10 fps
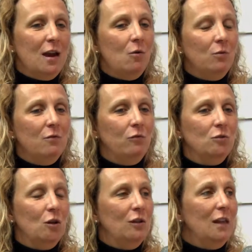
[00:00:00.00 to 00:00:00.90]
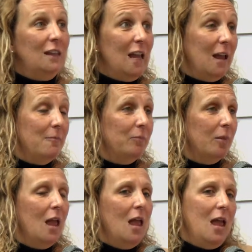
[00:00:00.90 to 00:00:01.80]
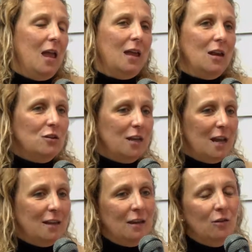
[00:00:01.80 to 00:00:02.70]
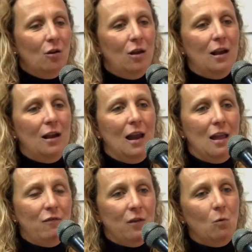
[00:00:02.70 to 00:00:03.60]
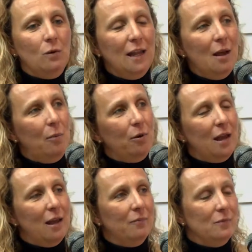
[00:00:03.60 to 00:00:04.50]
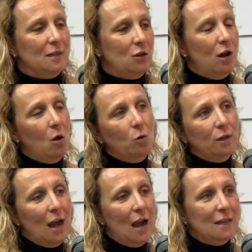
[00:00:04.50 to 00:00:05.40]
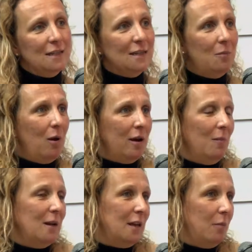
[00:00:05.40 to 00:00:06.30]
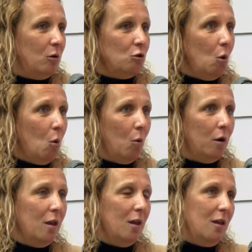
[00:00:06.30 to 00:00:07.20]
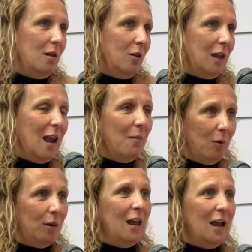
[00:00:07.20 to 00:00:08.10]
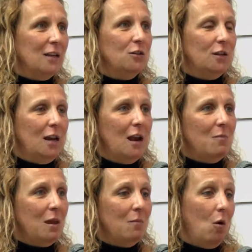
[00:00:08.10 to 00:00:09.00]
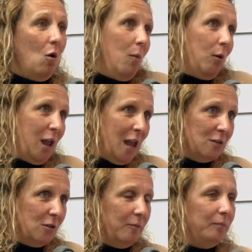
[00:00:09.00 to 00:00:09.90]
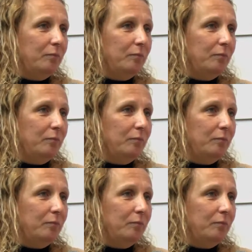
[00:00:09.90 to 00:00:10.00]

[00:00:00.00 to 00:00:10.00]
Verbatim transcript: alguna infusión de té, que no sería tanto la dificultad, porque si no les gusta la leche se puede reemplazar por yogur y el aporte de calcio sería el mismo o por queso